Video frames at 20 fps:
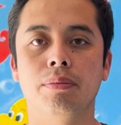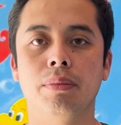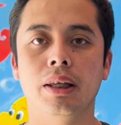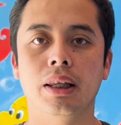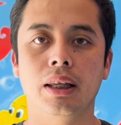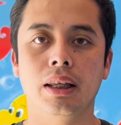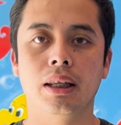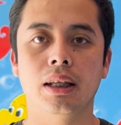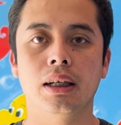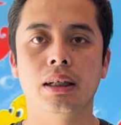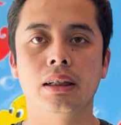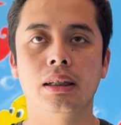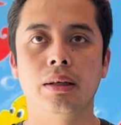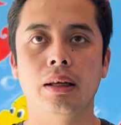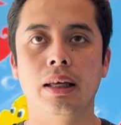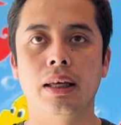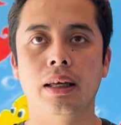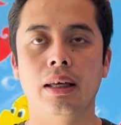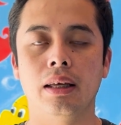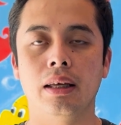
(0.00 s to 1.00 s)
medidas
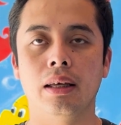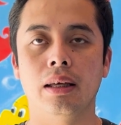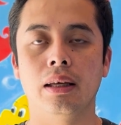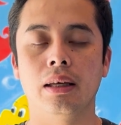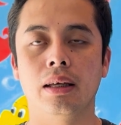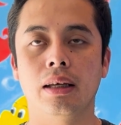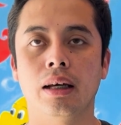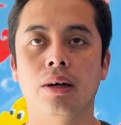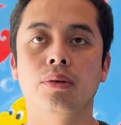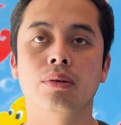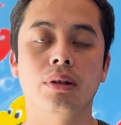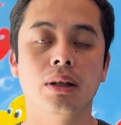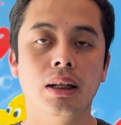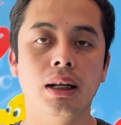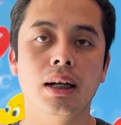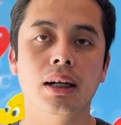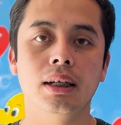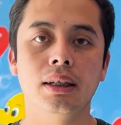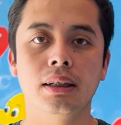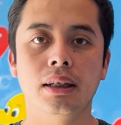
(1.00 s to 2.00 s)
eh,
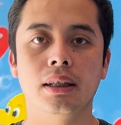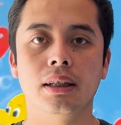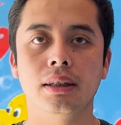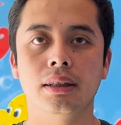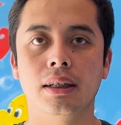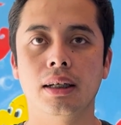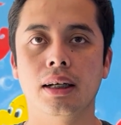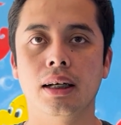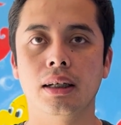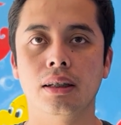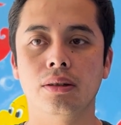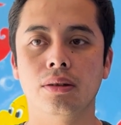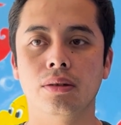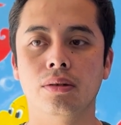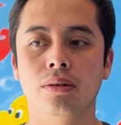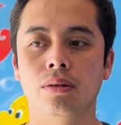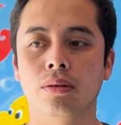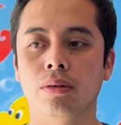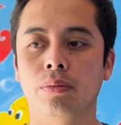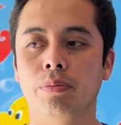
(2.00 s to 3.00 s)
cautelares, en este caso
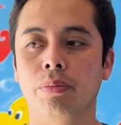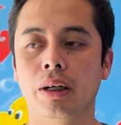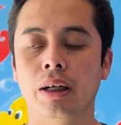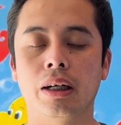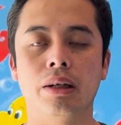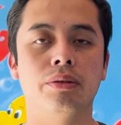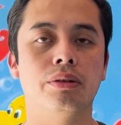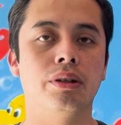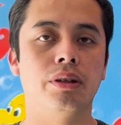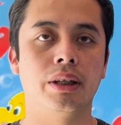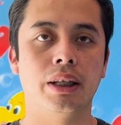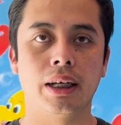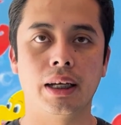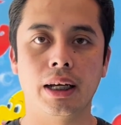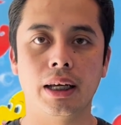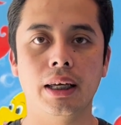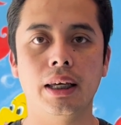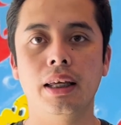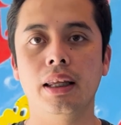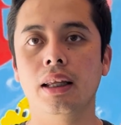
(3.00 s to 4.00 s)
con precaución de
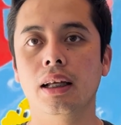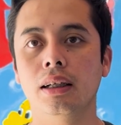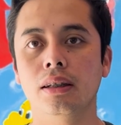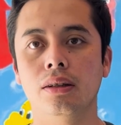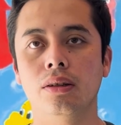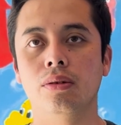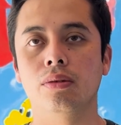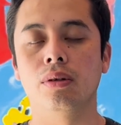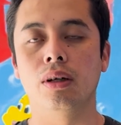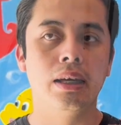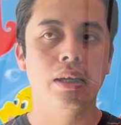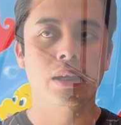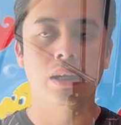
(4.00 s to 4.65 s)
caídas o